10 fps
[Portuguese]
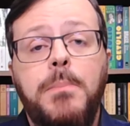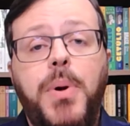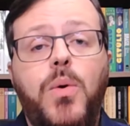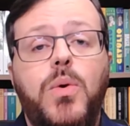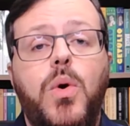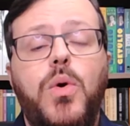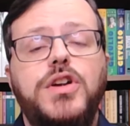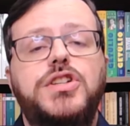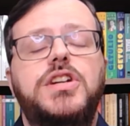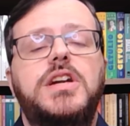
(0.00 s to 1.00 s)
Bom,
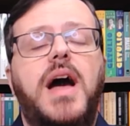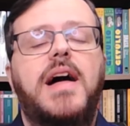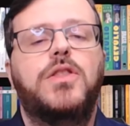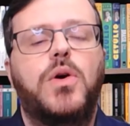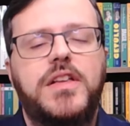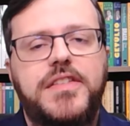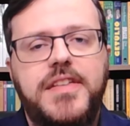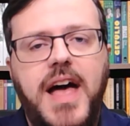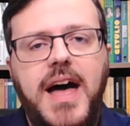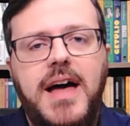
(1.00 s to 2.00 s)
hoje a
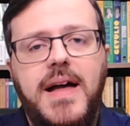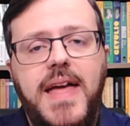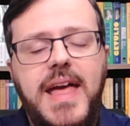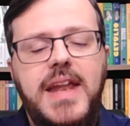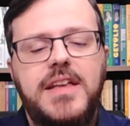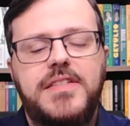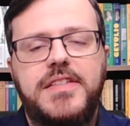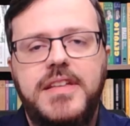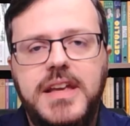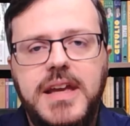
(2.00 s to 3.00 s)
nossa
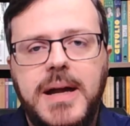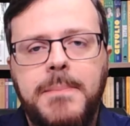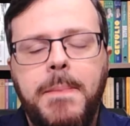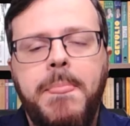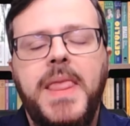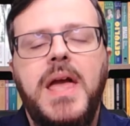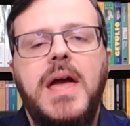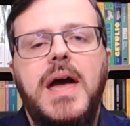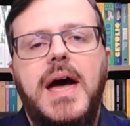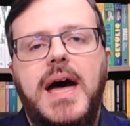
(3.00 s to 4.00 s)
heresia,
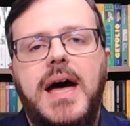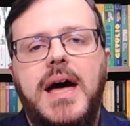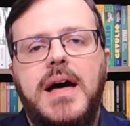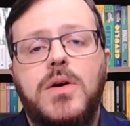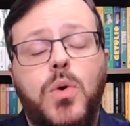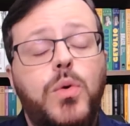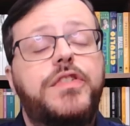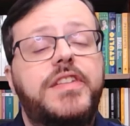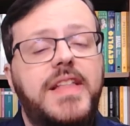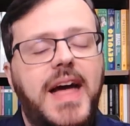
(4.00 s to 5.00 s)
é,
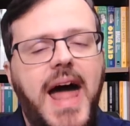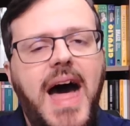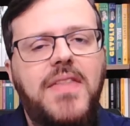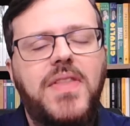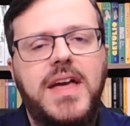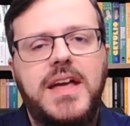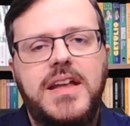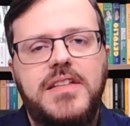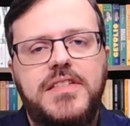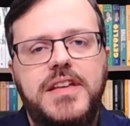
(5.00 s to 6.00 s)
considerada
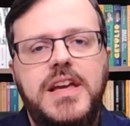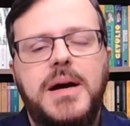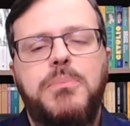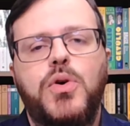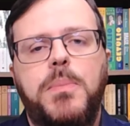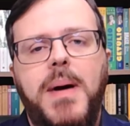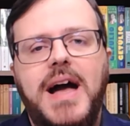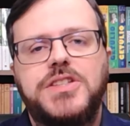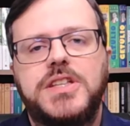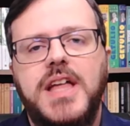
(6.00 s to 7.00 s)
heresia por
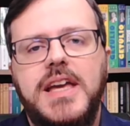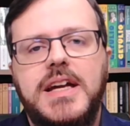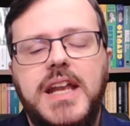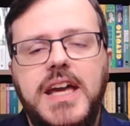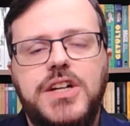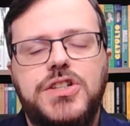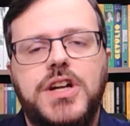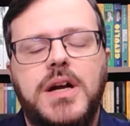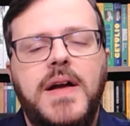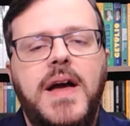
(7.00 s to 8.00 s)
parte da
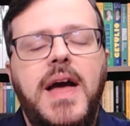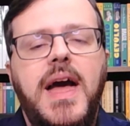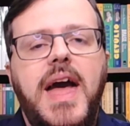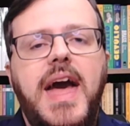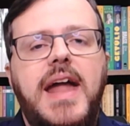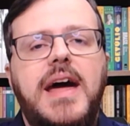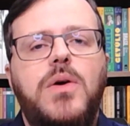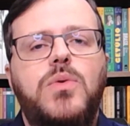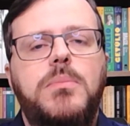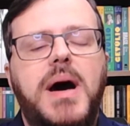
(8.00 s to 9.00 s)
igreja,
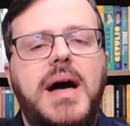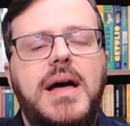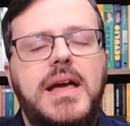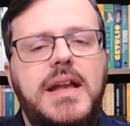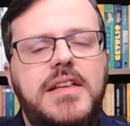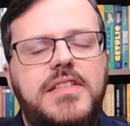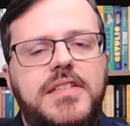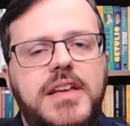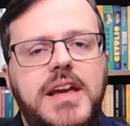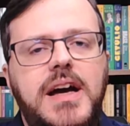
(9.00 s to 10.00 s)
era uma
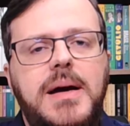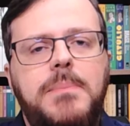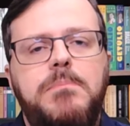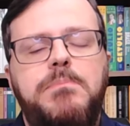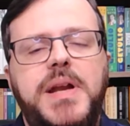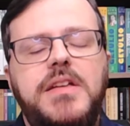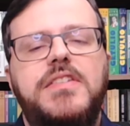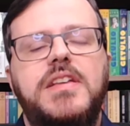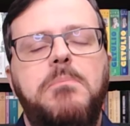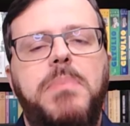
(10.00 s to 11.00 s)
heresia
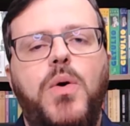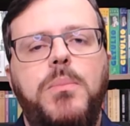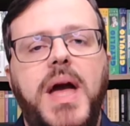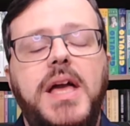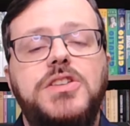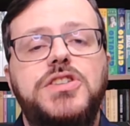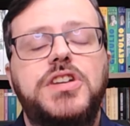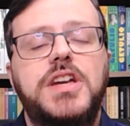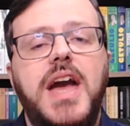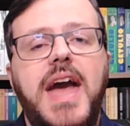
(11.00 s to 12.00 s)

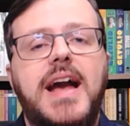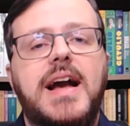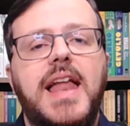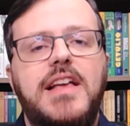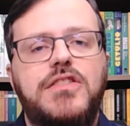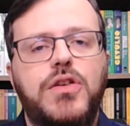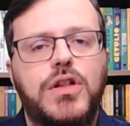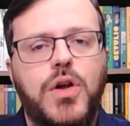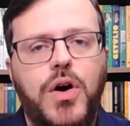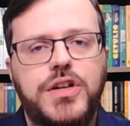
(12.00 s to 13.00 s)
principalmente
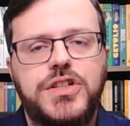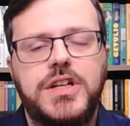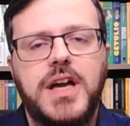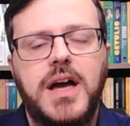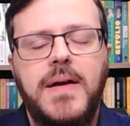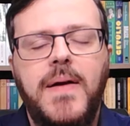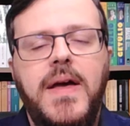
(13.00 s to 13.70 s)
eclesiológica.